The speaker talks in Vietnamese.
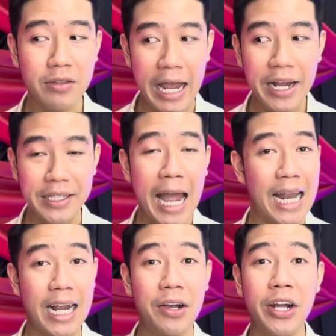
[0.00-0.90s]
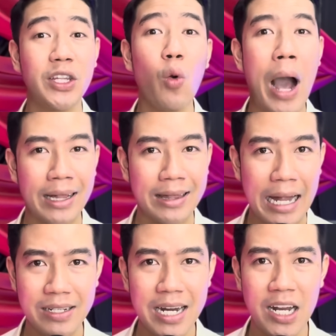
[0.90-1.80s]
thấy người ta là người tu hành
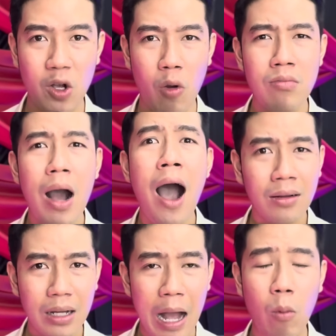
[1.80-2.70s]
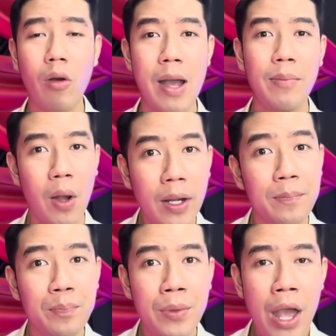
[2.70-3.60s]
thành ra là cũng ớn, không có dám nói.
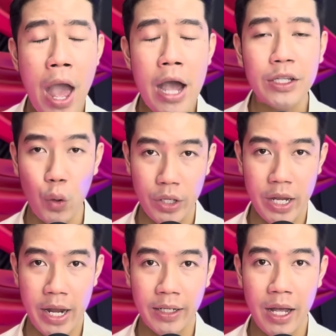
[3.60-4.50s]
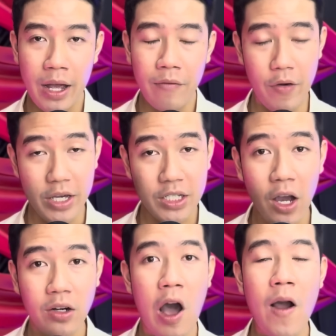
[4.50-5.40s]
Tuy nhiên vị
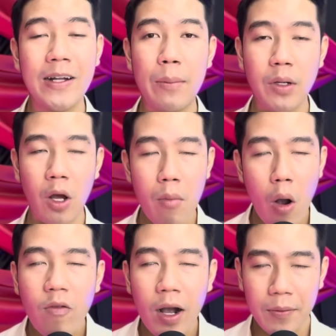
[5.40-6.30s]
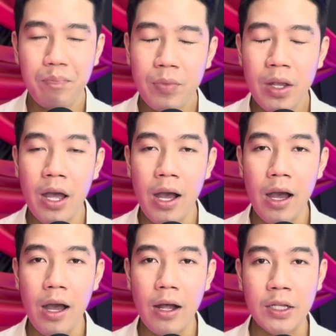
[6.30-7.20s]
sư đó người ta mới nói: mô Phật,
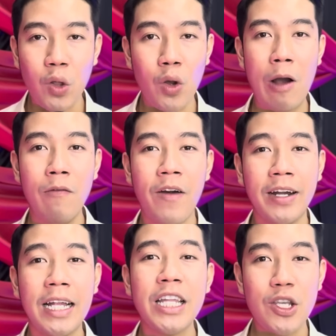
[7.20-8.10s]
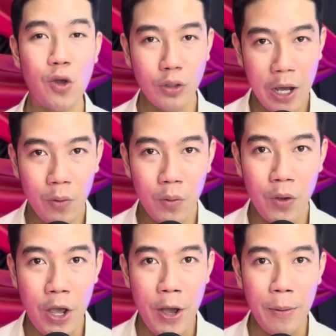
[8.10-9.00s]
tôi không phải đánh thí chủ đâu,
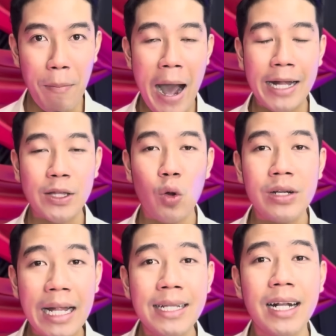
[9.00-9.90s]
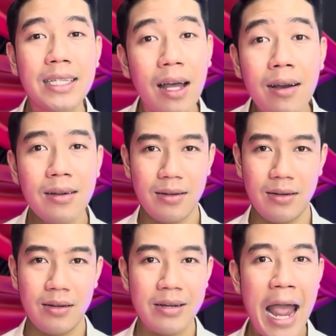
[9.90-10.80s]
mà tôi đánh cái thứ
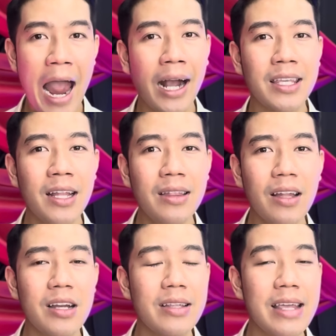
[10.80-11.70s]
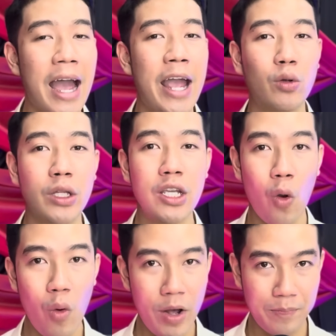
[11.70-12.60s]
đang dính ở trên vai của thí
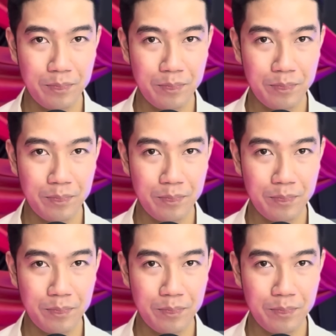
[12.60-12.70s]
chủ á.